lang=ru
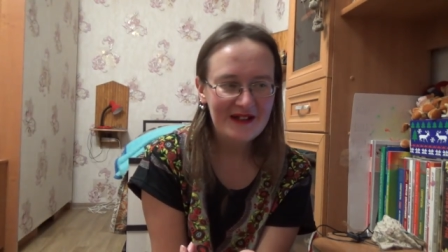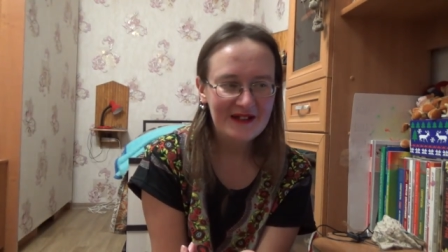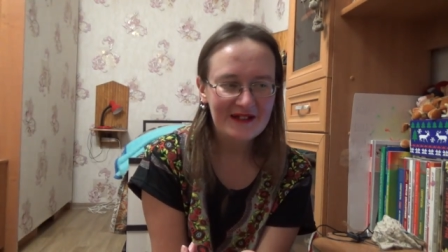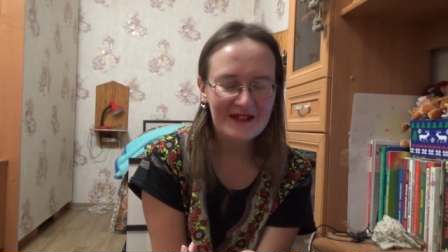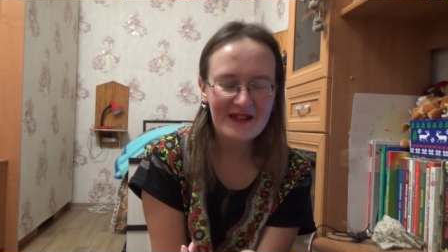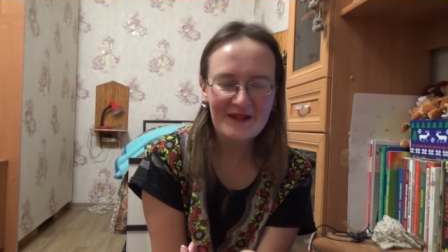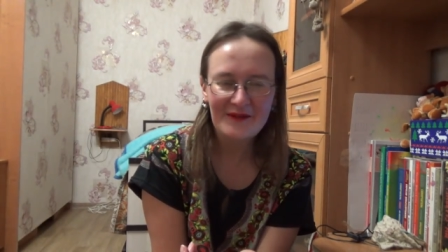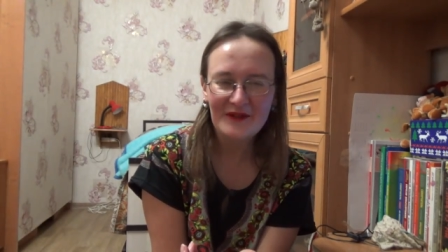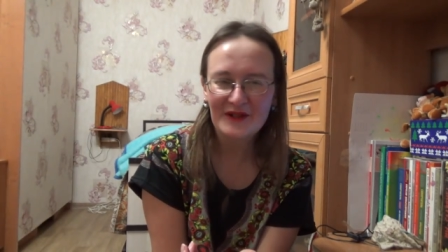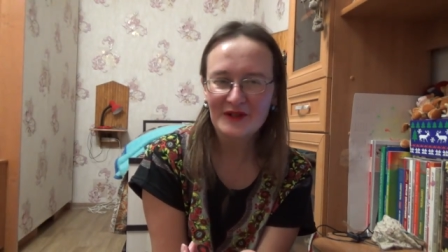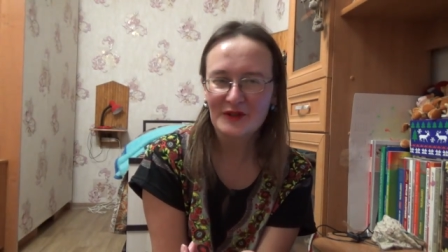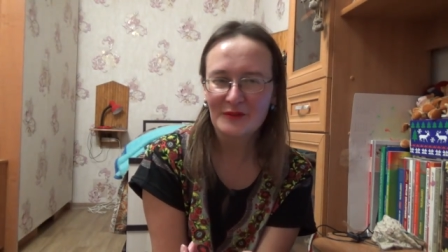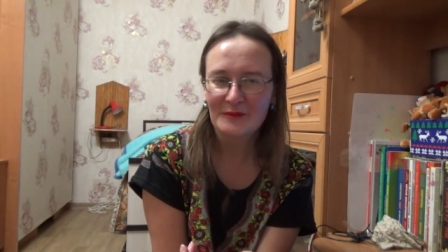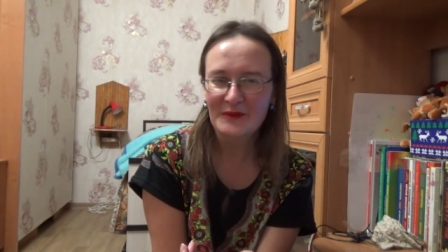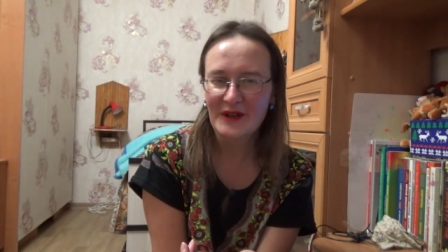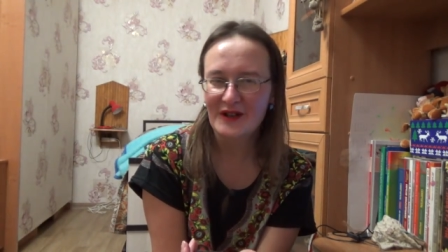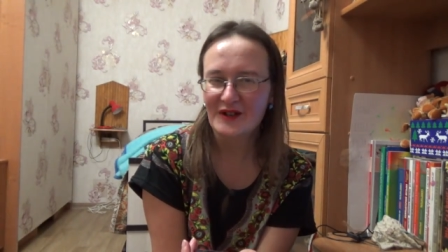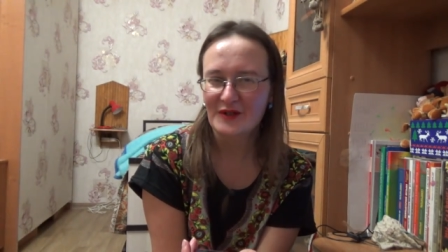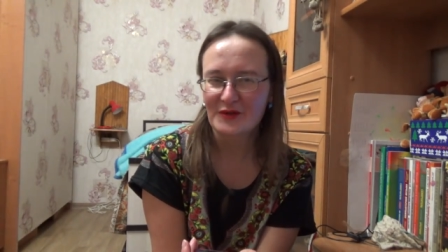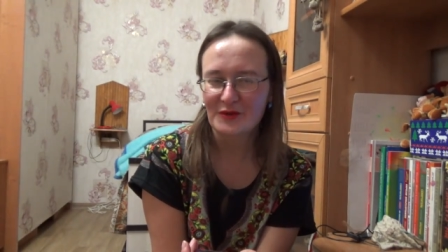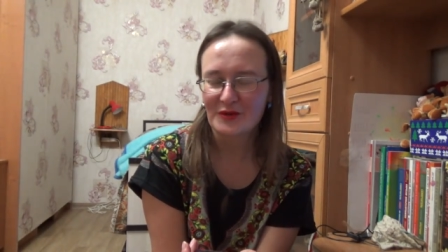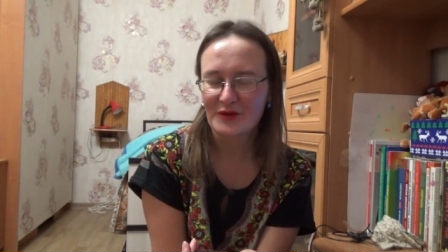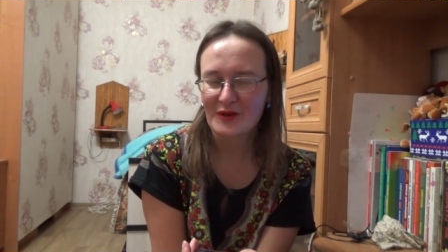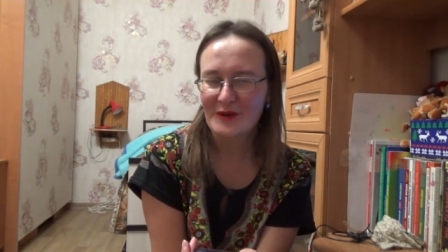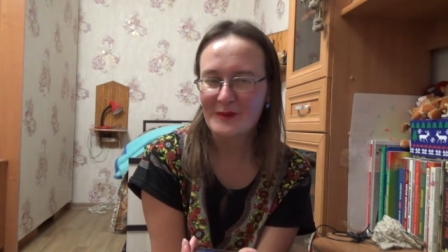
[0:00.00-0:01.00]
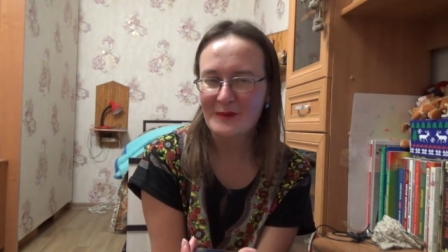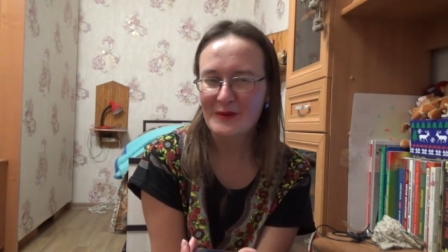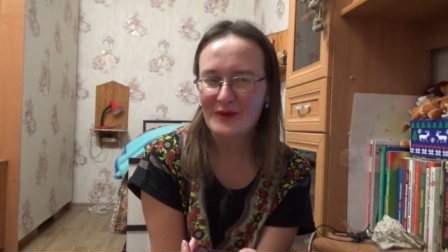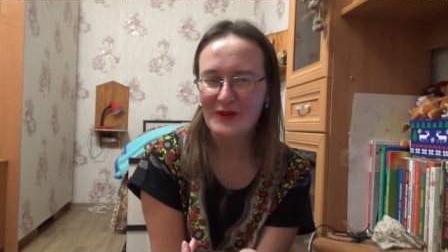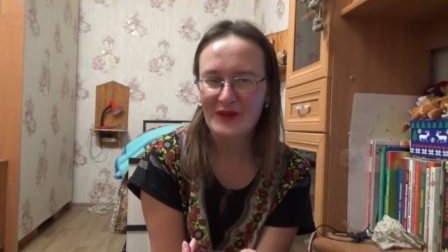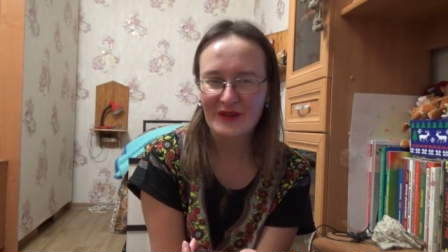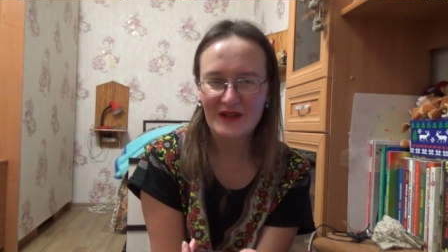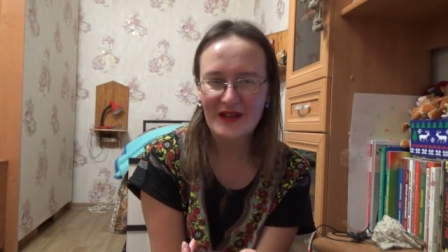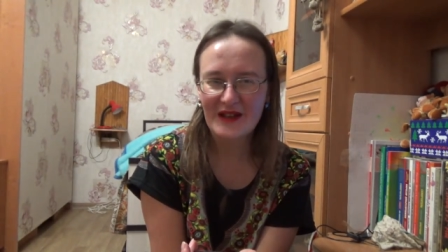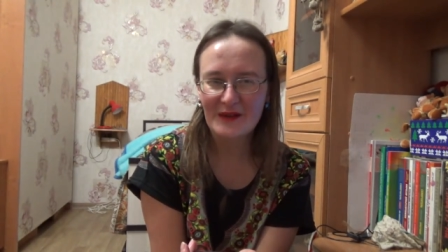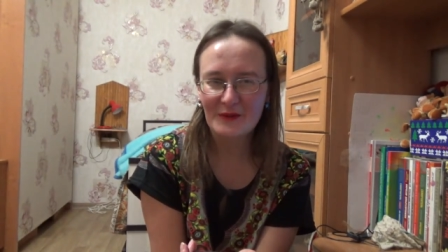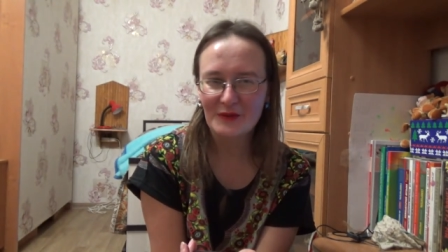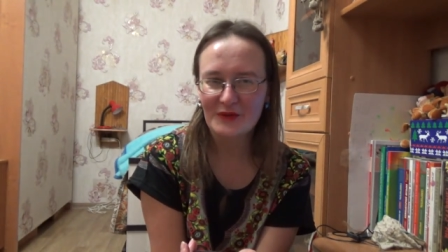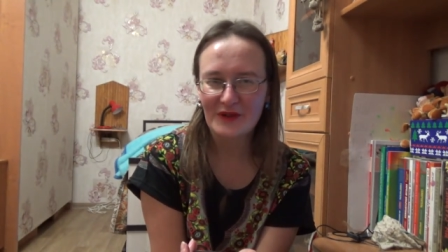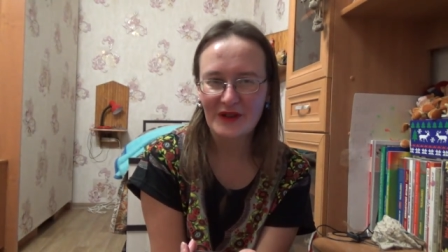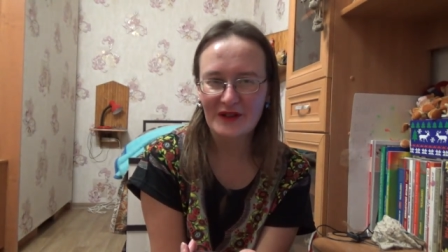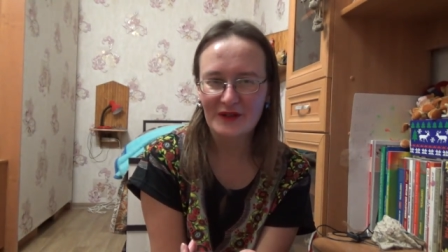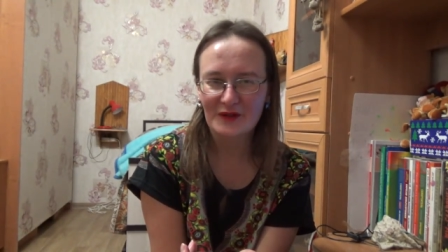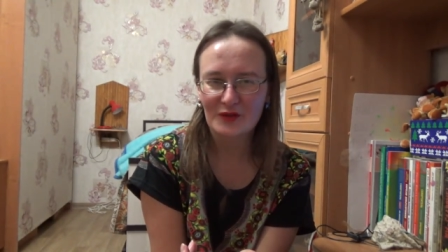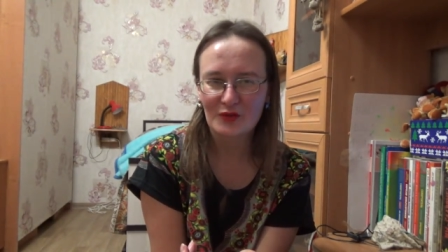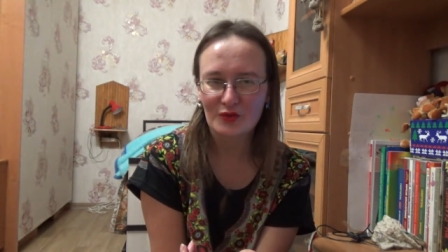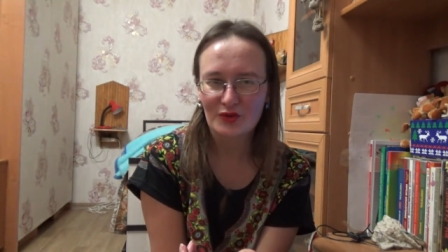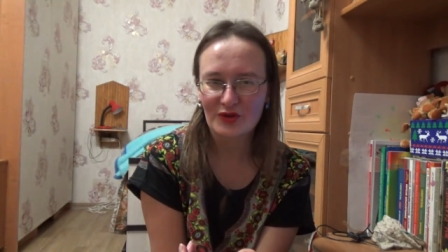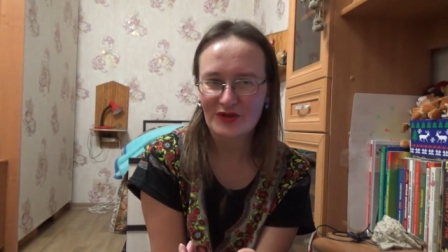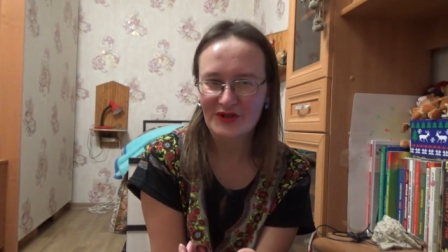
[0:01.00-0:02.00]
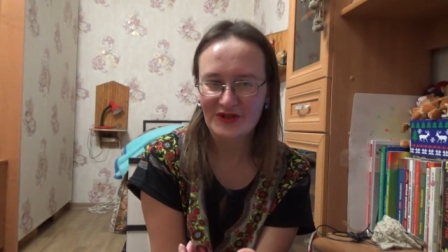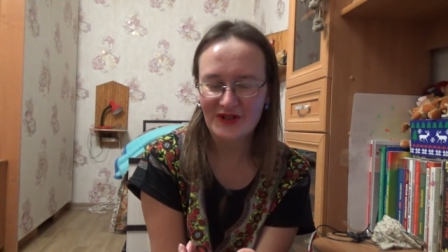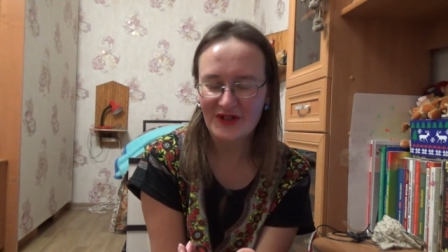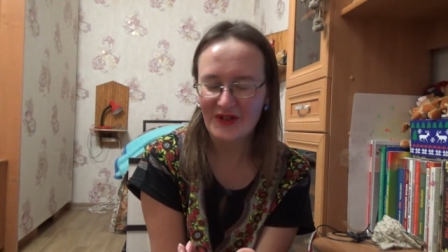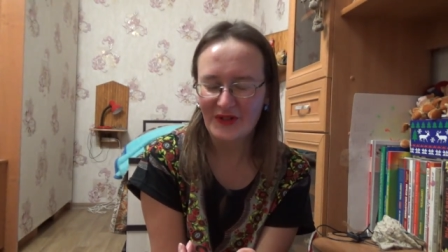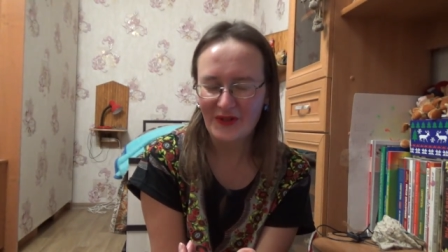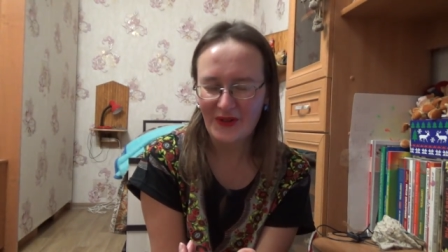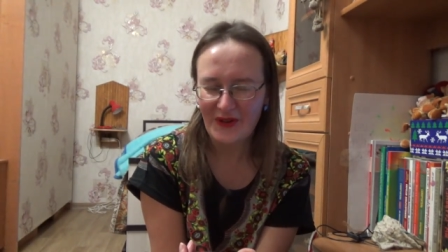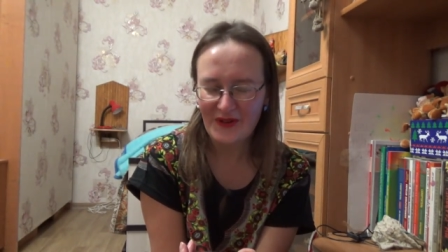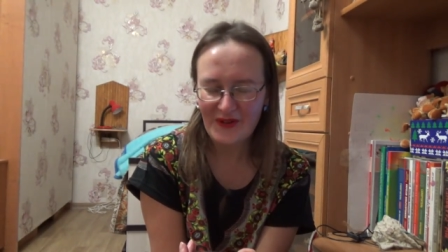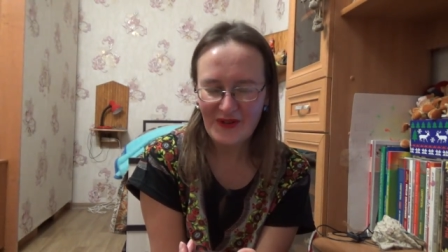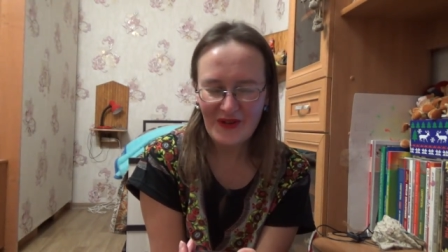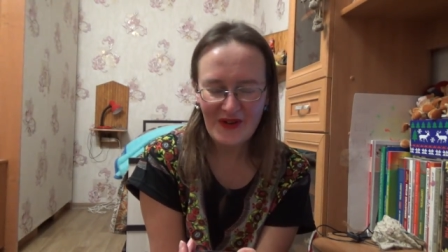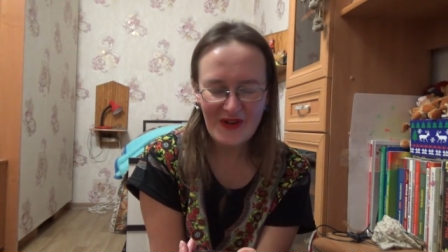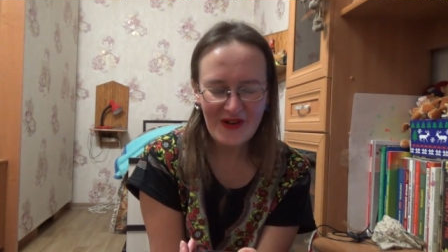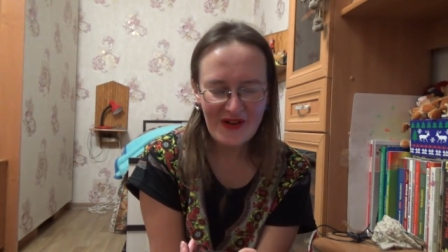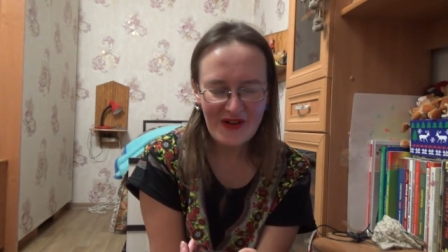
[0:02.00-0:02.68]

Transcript: И, наверное, у меня которое было, я его, наверное, уже съела.